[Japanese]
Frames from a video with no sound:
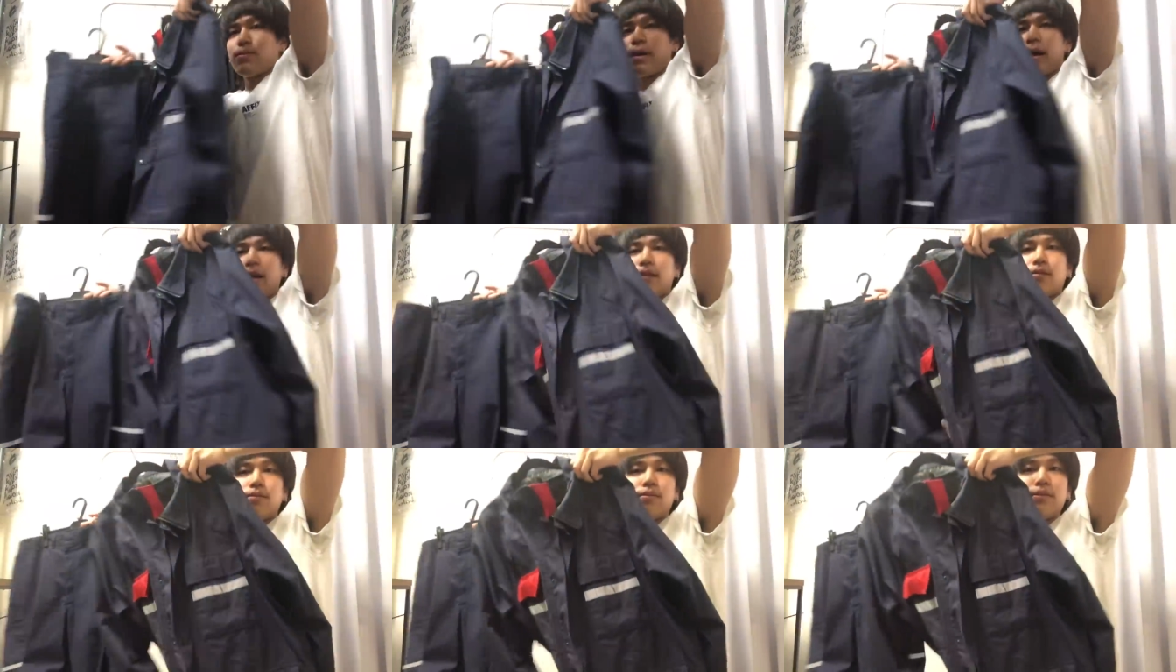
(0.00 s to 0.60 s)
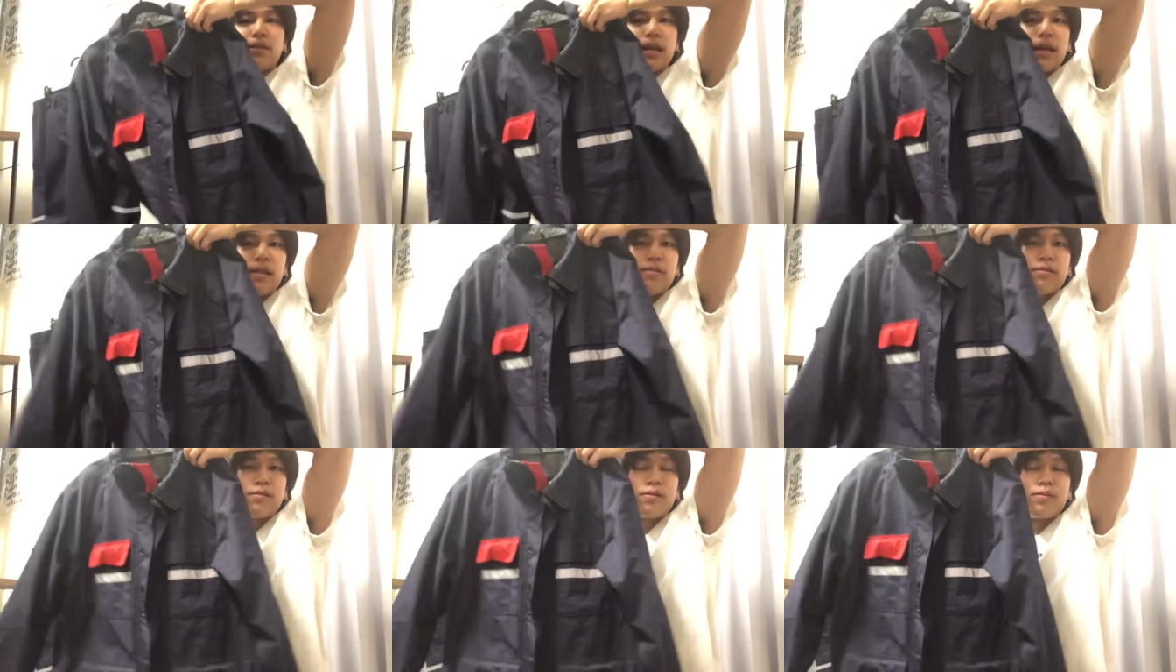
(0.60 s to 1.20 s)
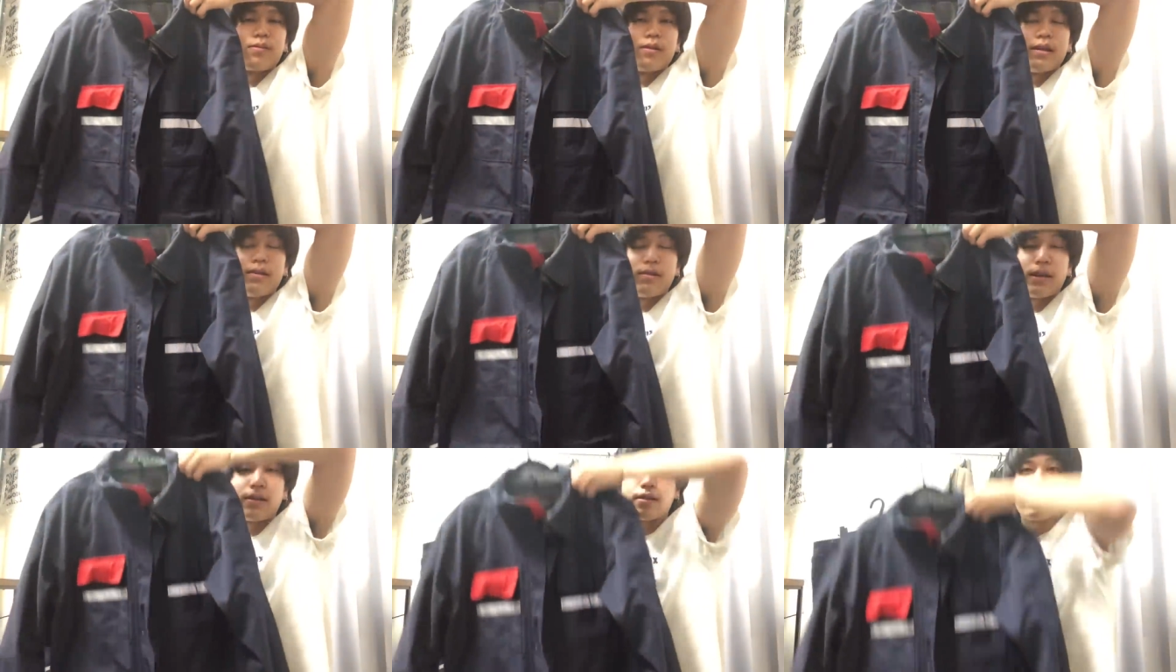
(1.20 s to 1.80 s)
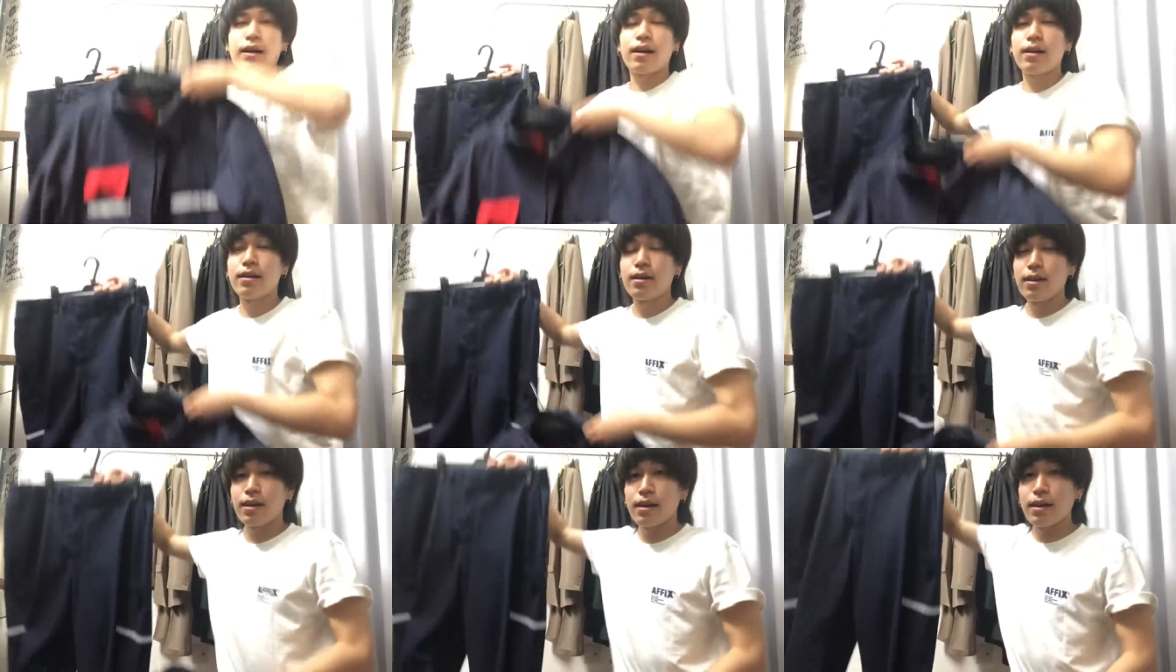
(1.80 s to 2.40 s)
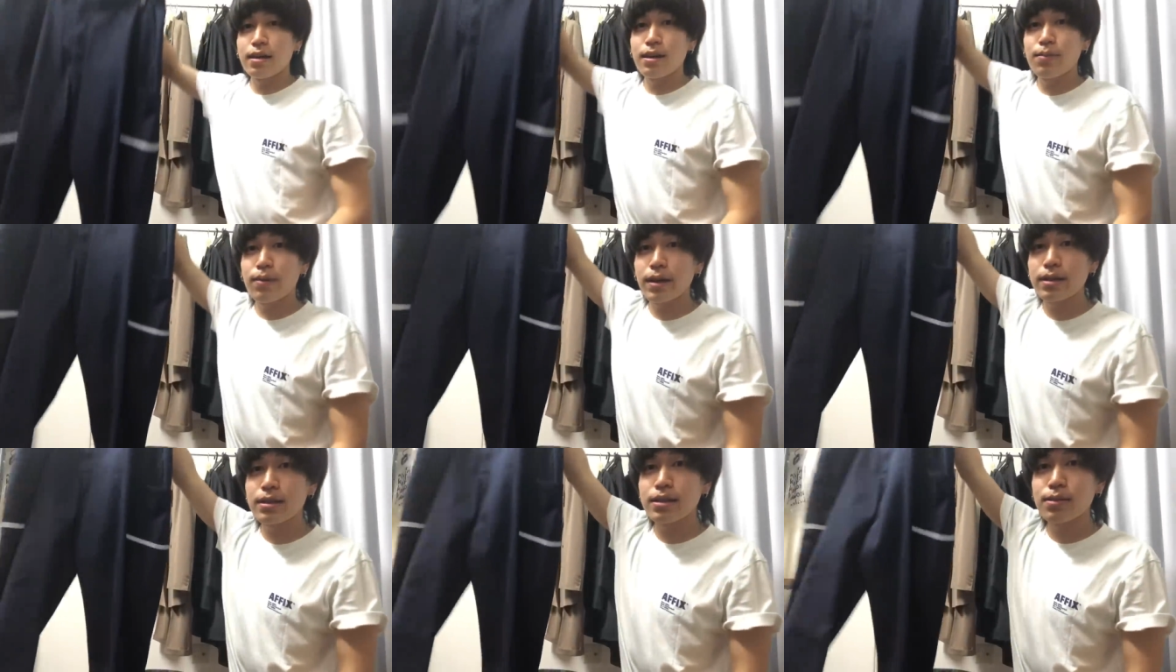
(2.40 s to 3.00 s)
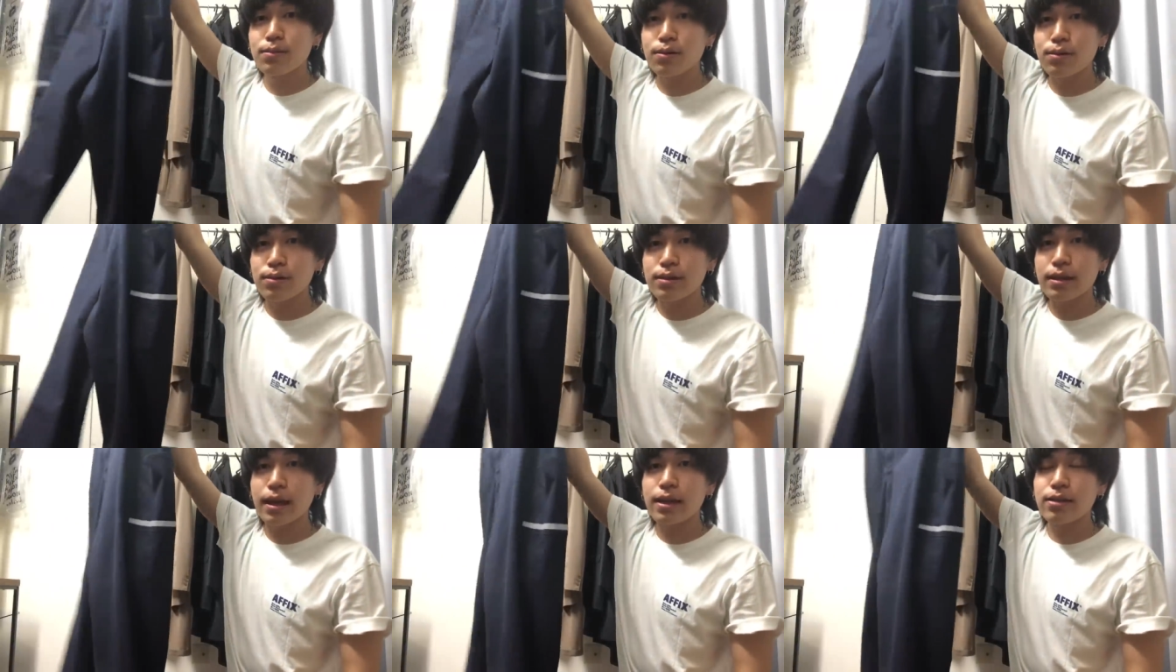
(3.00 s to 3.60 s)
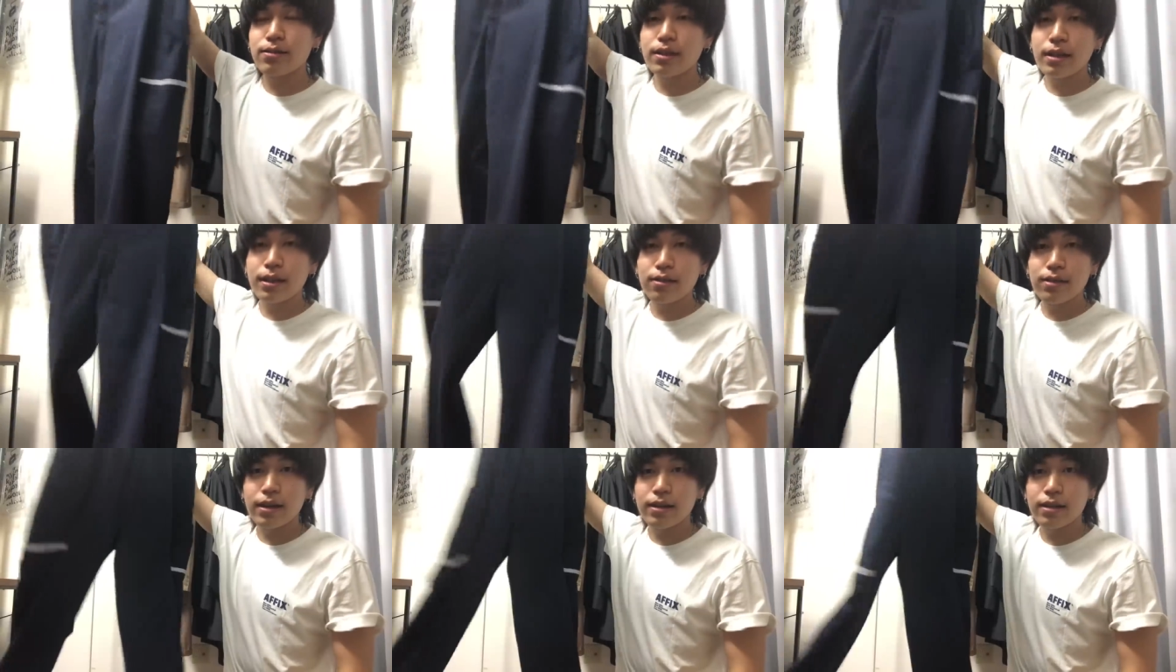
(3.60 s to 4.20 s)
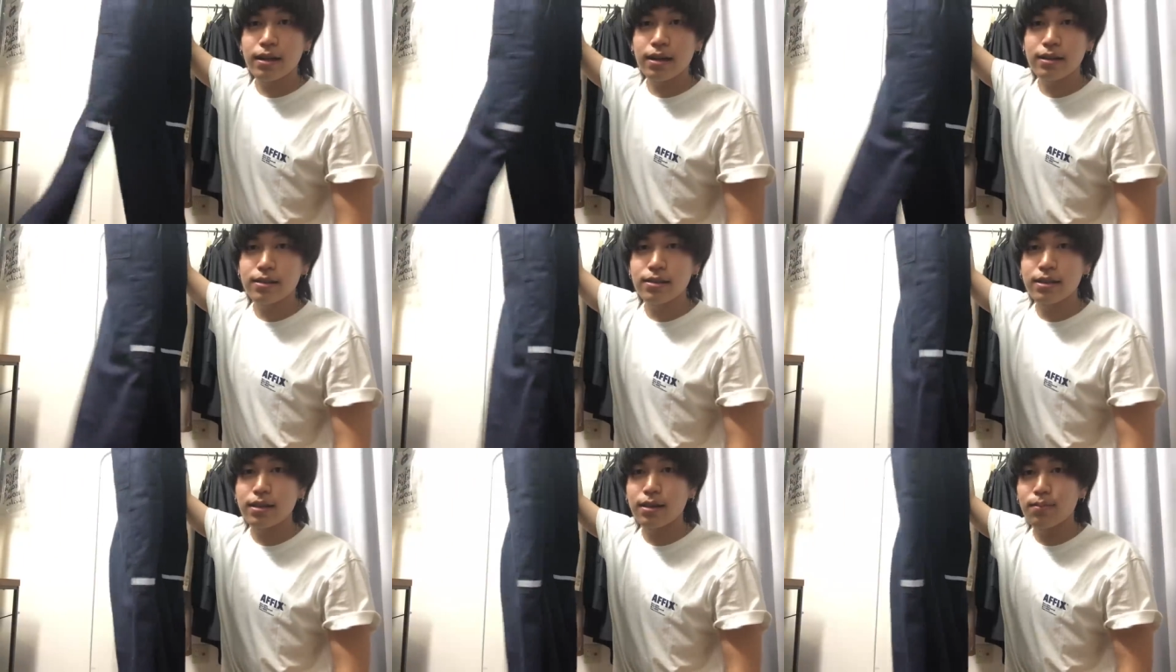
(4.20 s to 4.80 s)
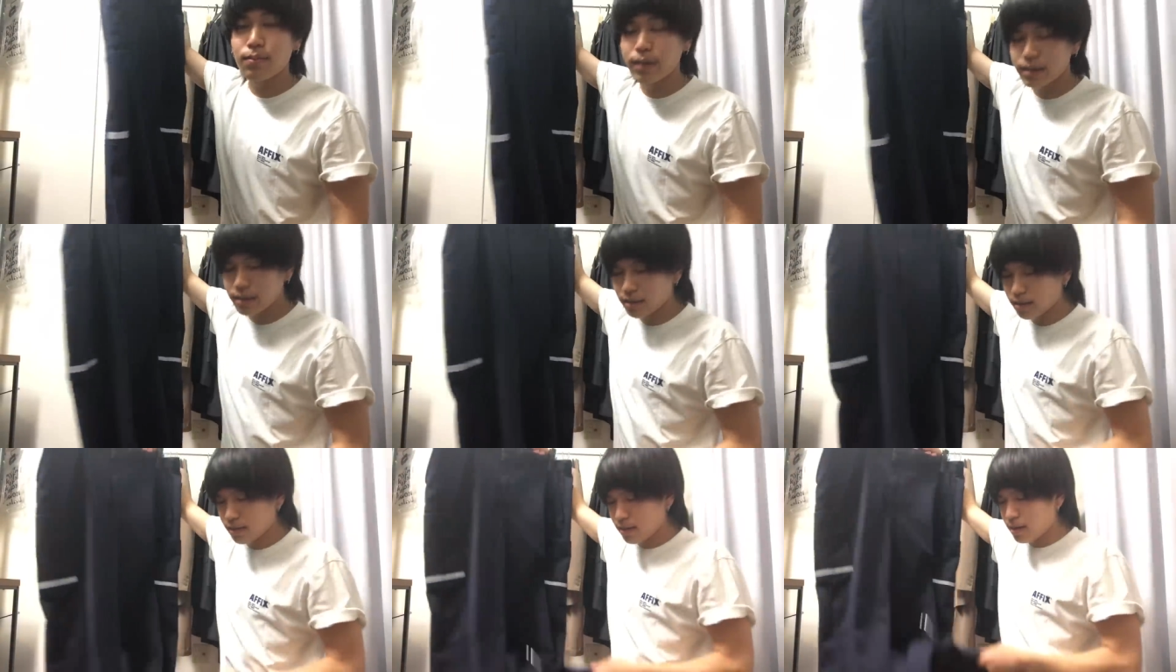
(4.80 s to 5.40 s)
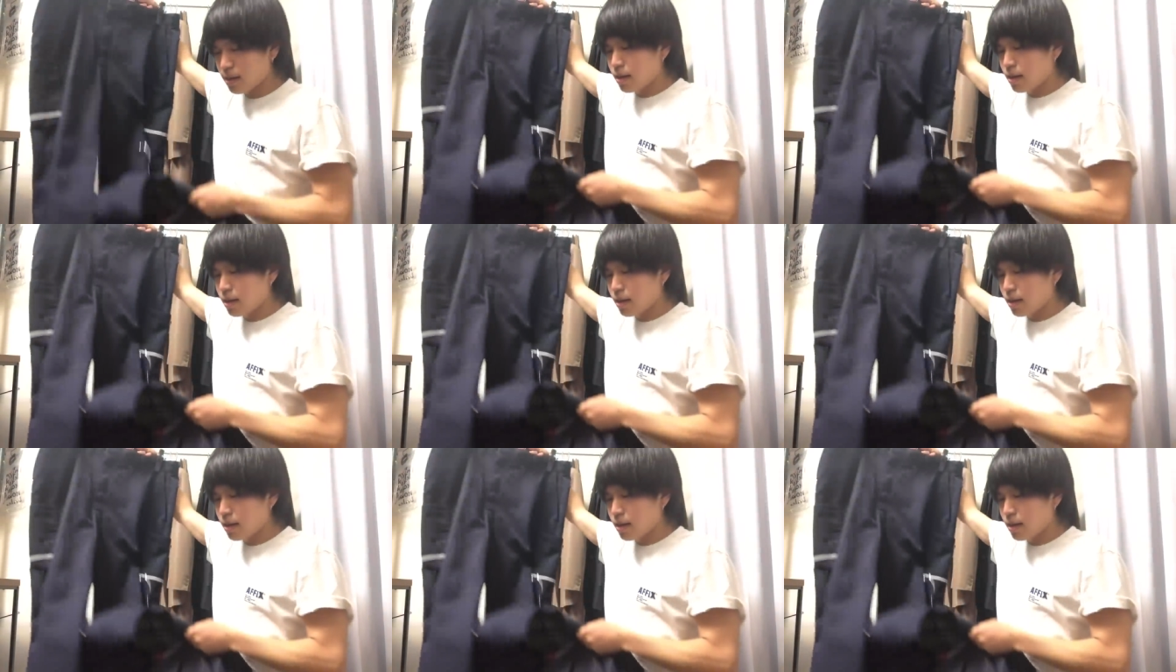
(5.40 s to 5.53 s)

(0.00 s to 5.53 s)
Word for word: の前の胸のとこもリフレクターでパンツもこのサイドにリフレクターがついてます